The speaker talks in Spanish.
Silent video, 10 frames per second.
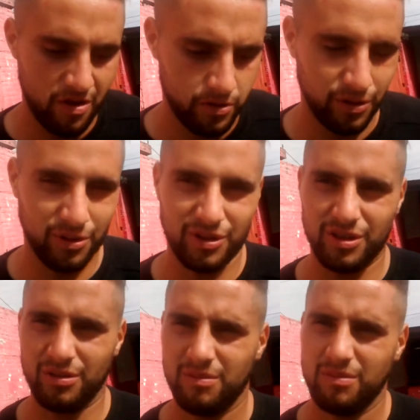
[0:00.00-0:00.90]
Yo creo que
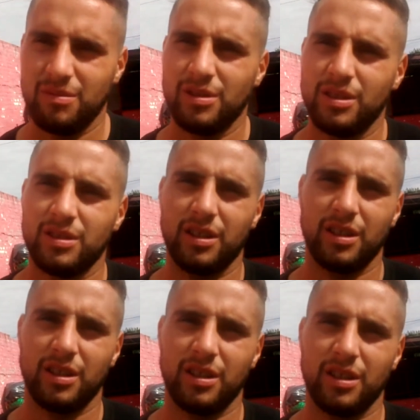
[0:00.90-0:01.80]
sí. Hay que
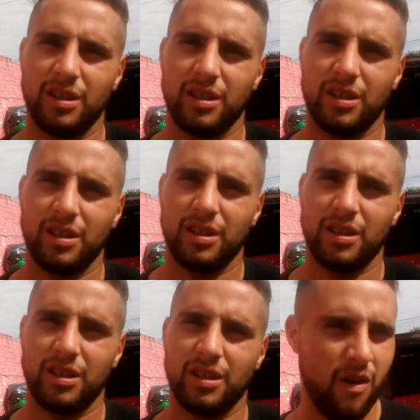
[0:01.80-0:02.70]
tener más tranquilidad.
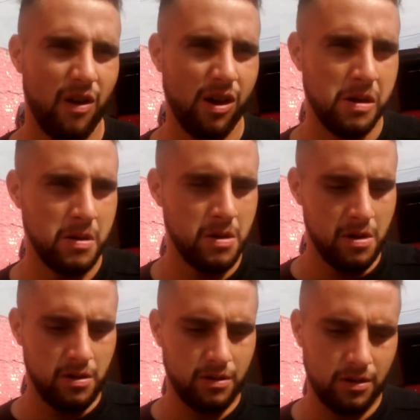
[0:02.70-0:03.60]

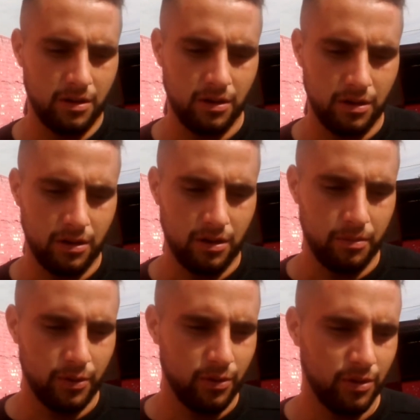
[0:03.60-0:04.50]
Eh,
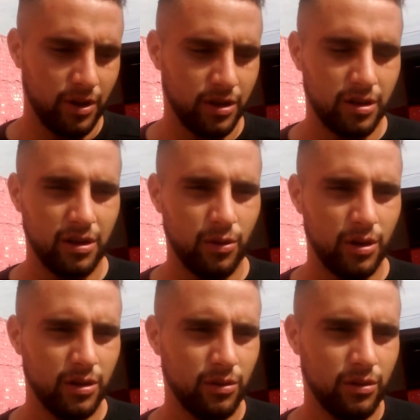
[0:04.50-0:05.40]
pero bueno, hay que seguir
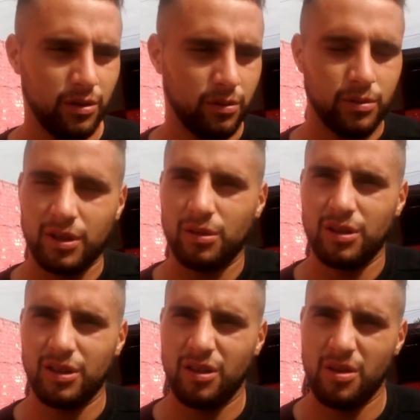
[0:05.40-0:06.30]
laburando y tenemos que sacarlo
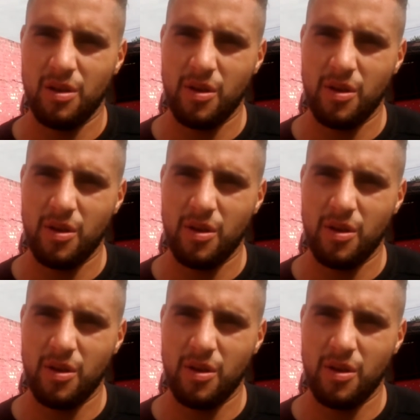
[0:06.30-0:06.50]
adelante.